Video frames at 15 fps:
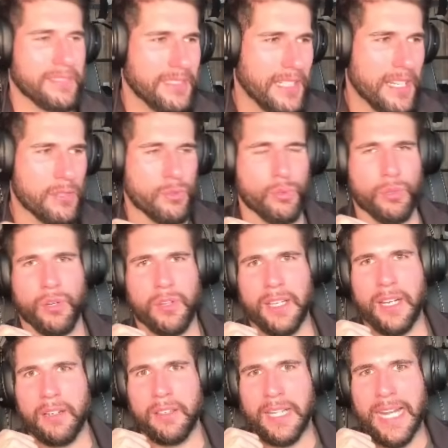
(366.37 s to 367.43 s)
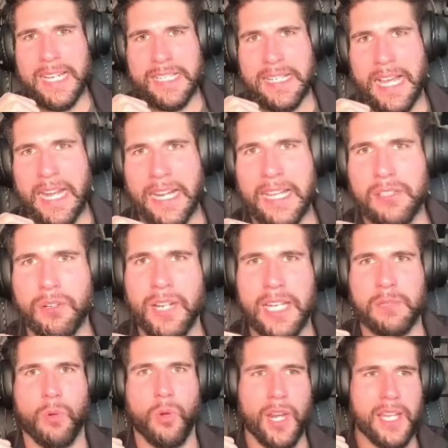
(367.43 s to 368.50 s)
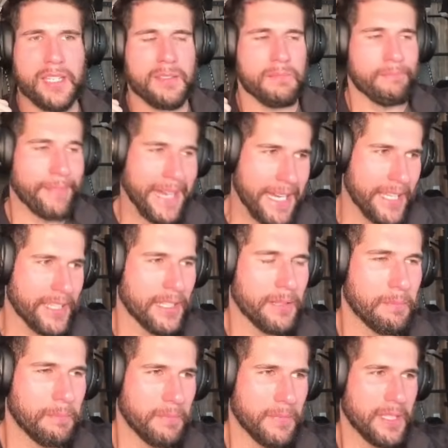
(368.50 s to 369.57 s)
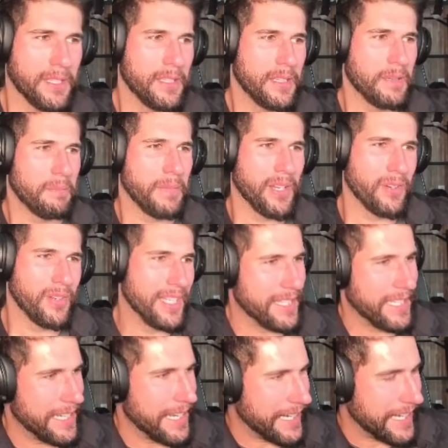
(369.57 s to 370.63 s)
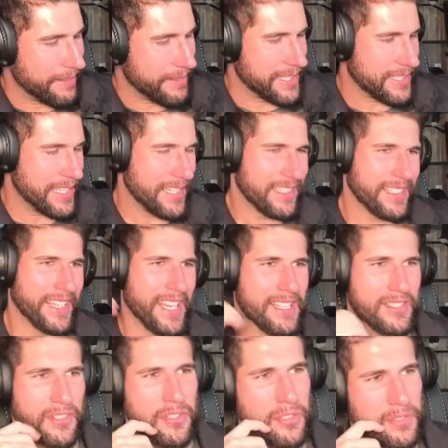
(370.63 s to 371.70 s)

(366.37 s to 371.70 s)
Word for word: el sudor de, de las nalgas o las bolas, vale. Pero el de la cabeza, qué asco.